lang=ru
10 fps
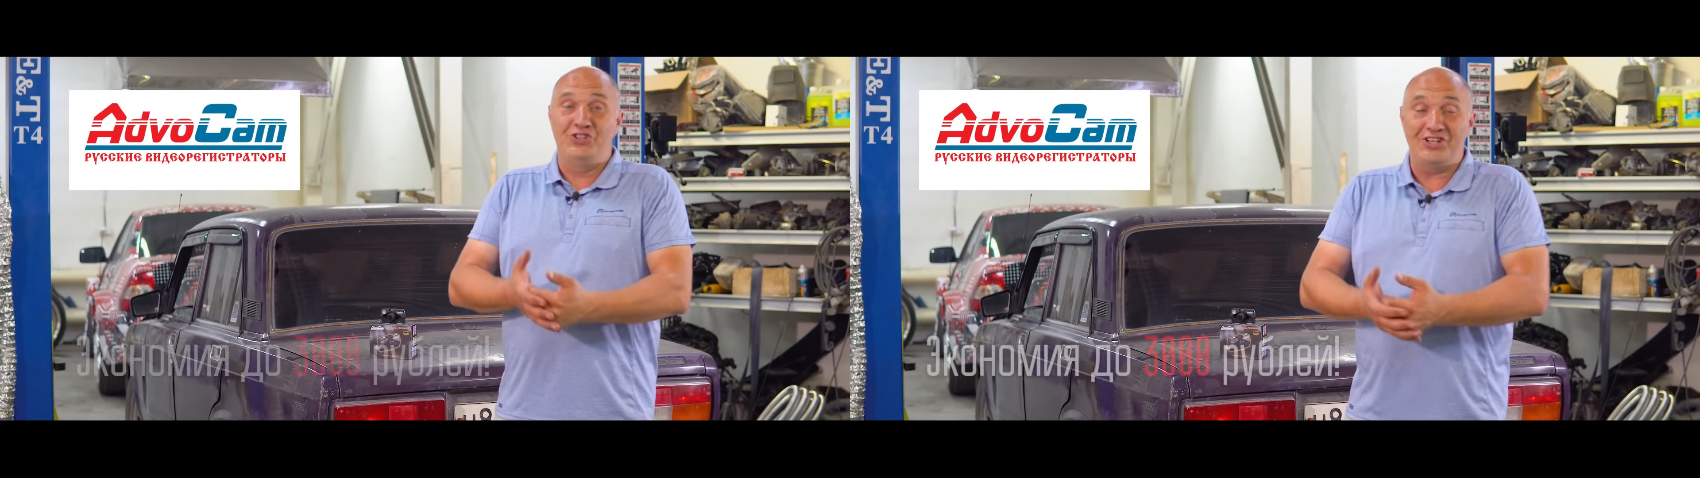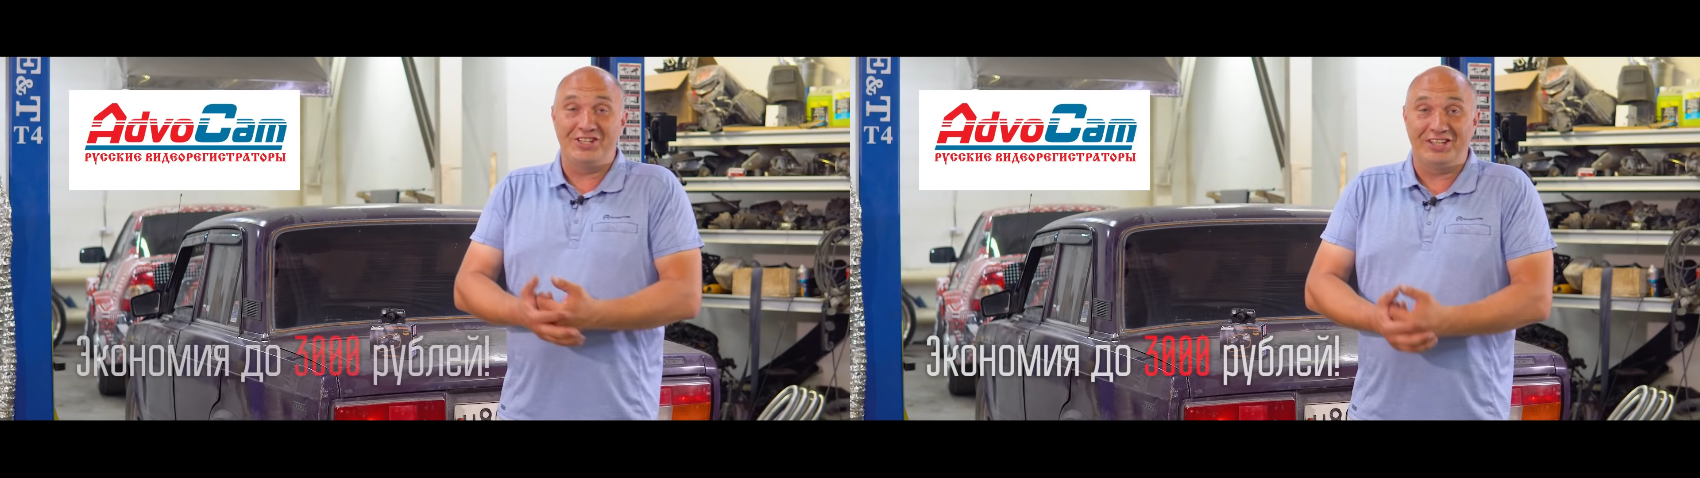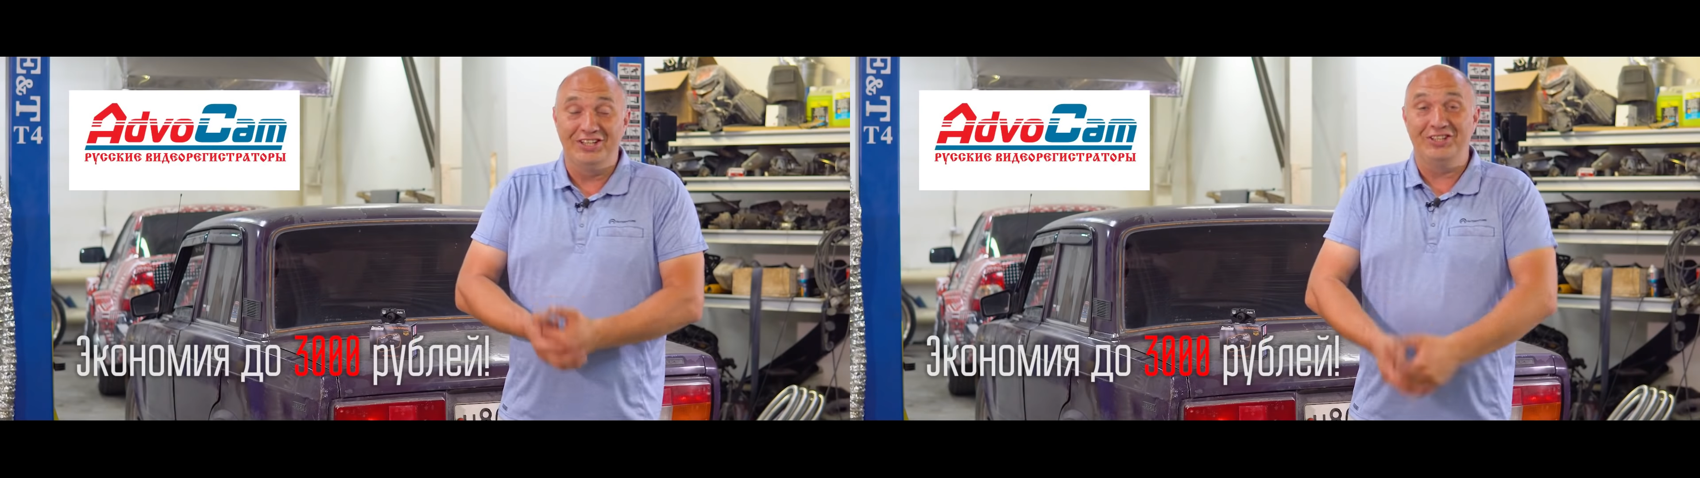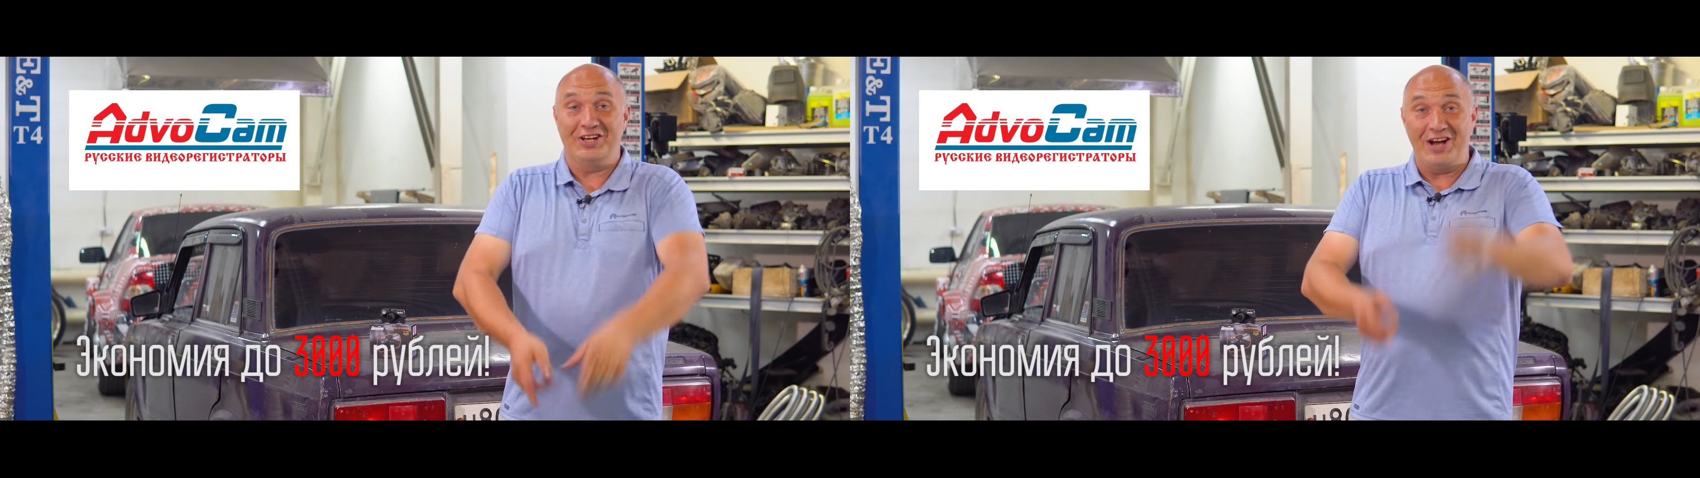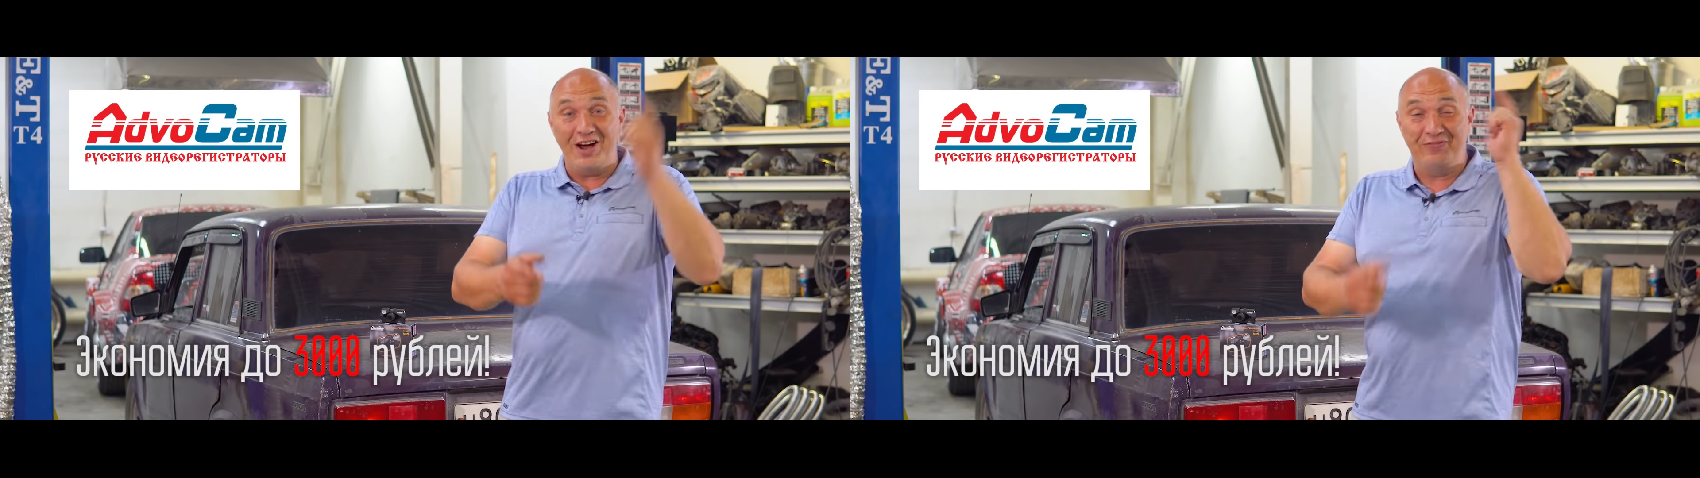в честь
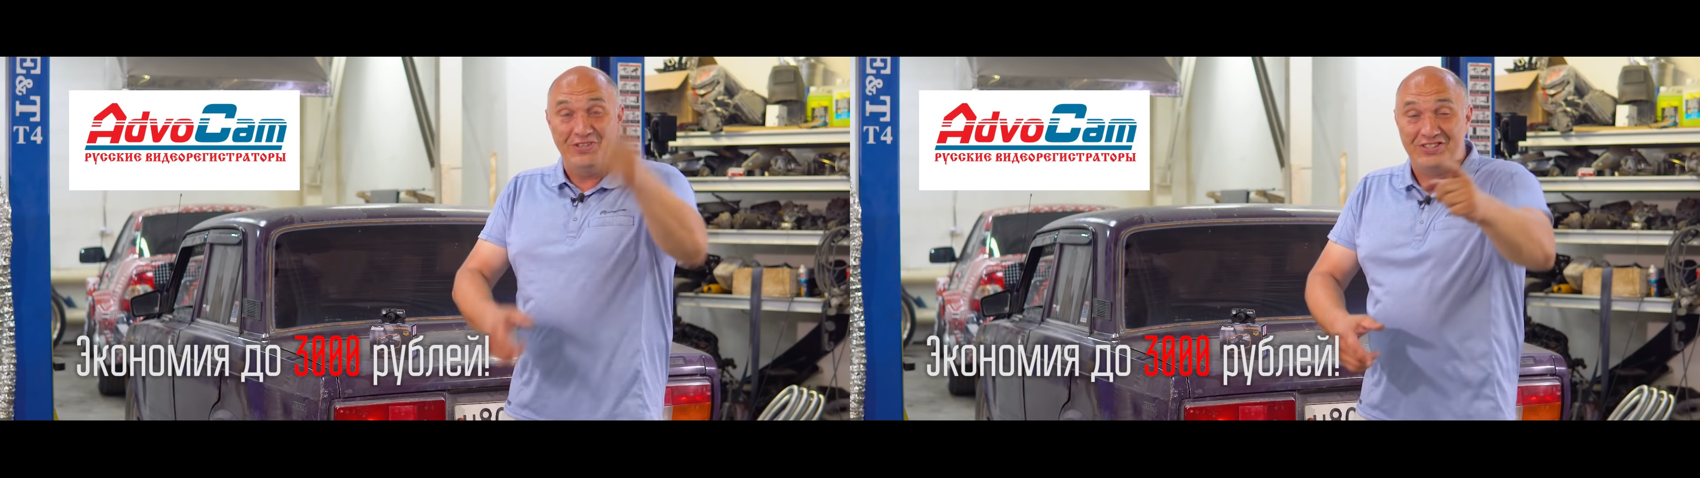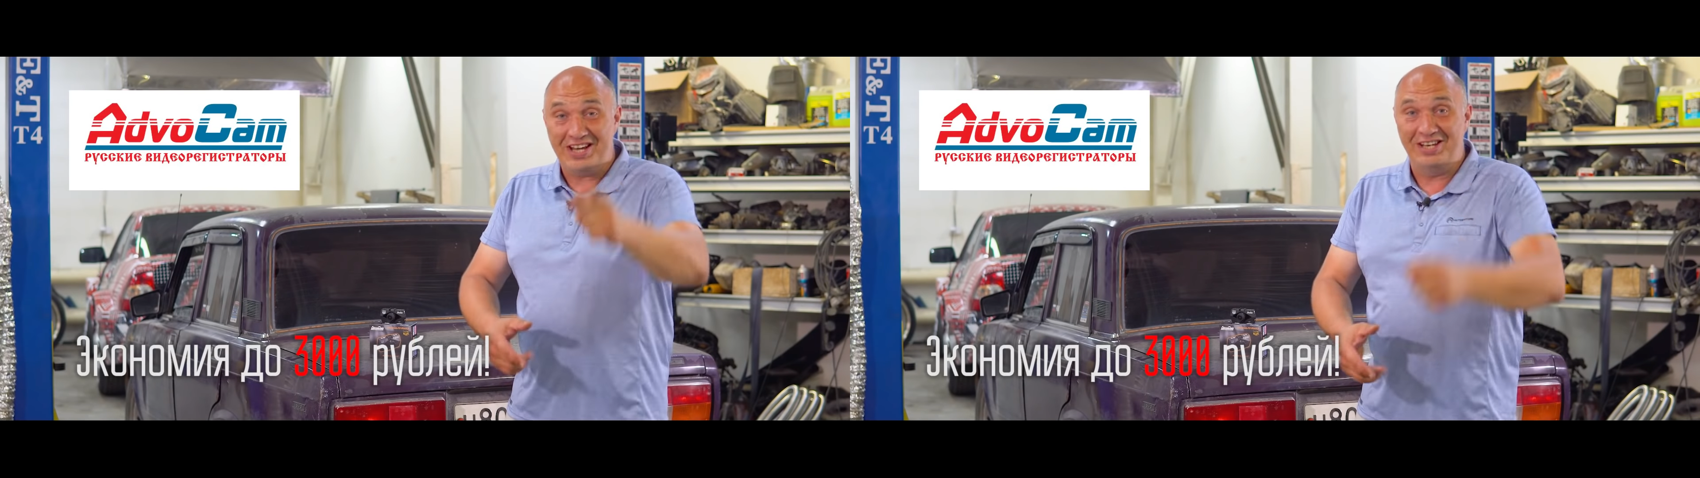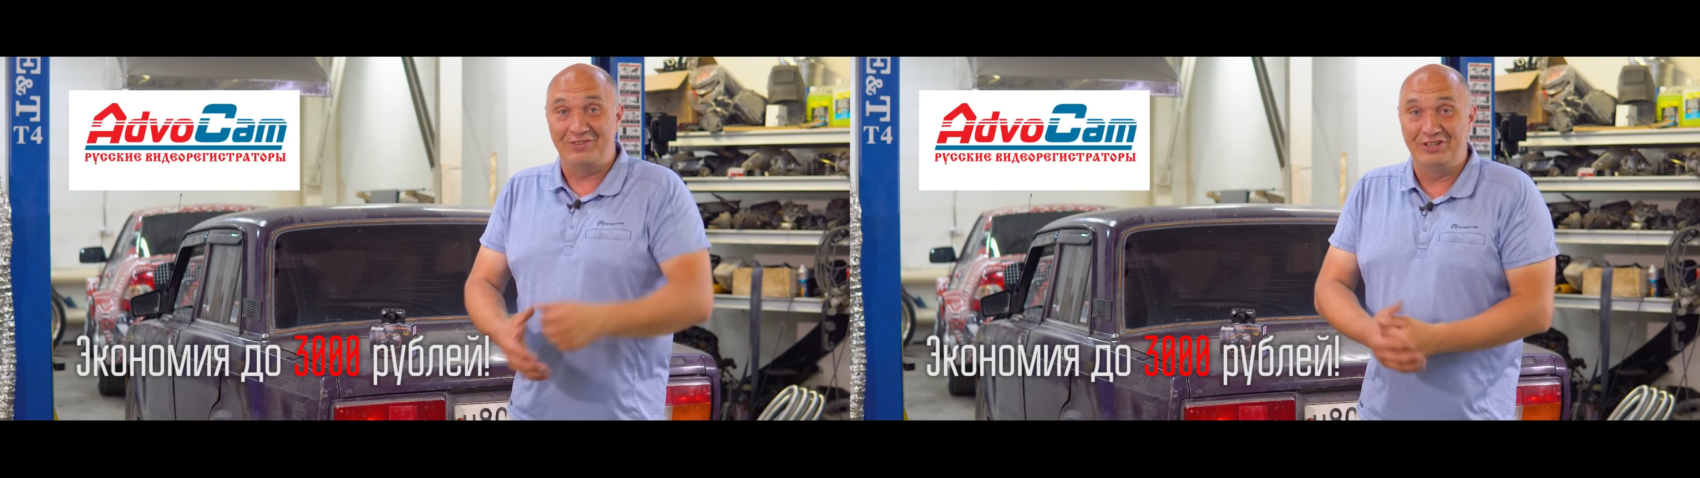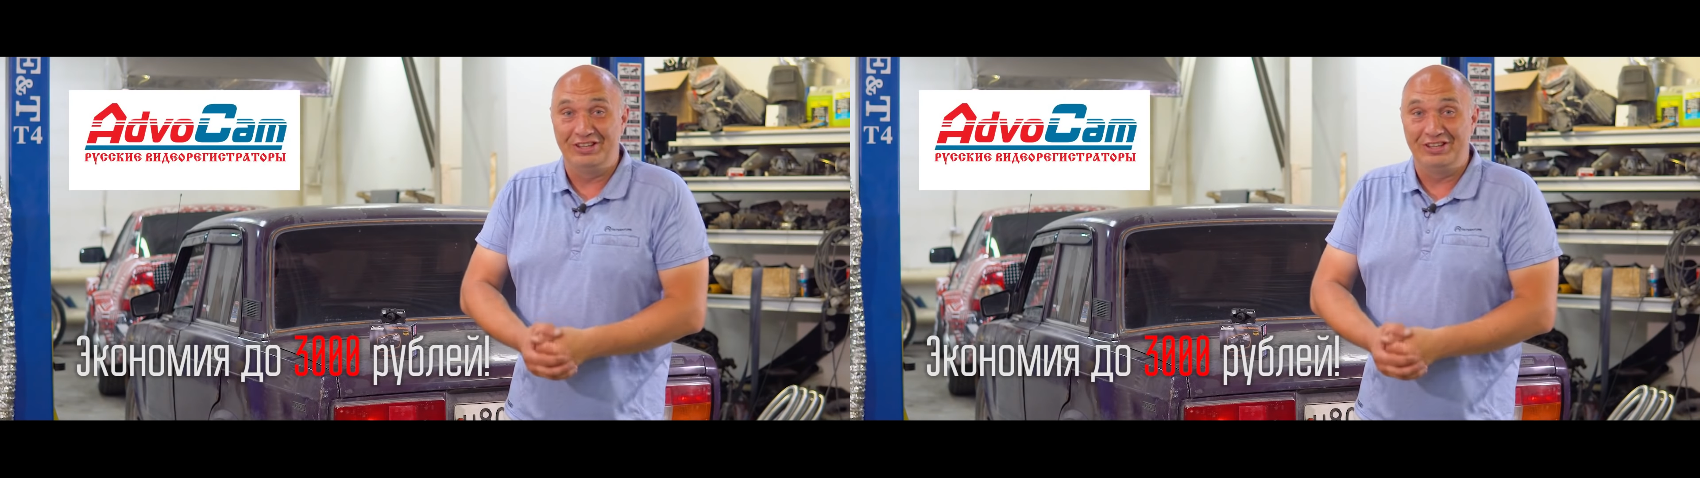открытия официального